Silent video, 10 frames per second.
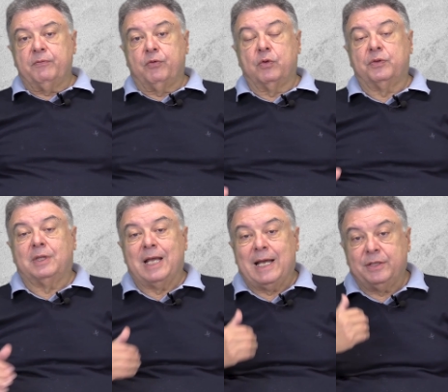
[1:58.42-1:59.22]

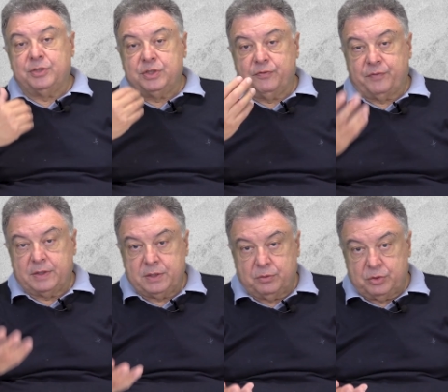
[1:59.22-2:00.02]
vontade de
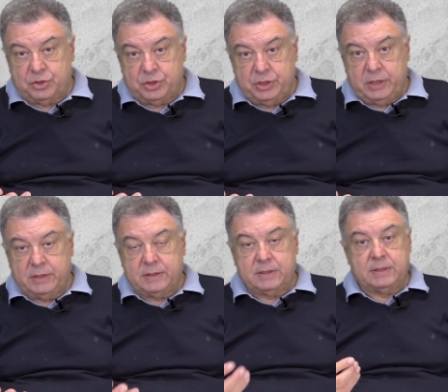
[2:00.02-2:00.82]
fazer os
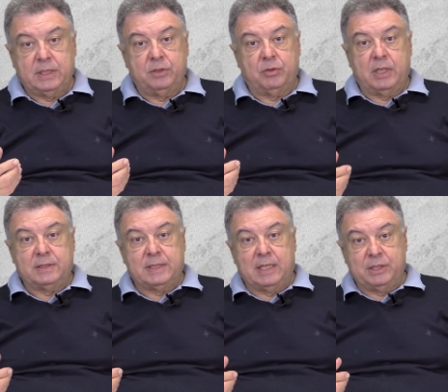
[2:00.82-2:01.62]
tiques estando na
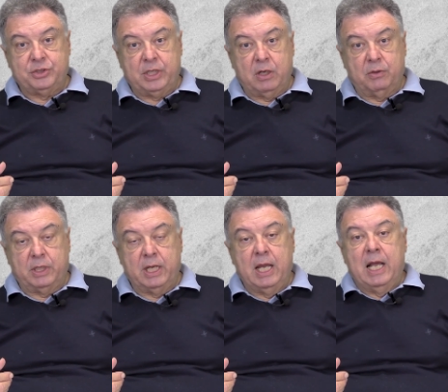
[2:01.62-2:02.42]
sala de aula,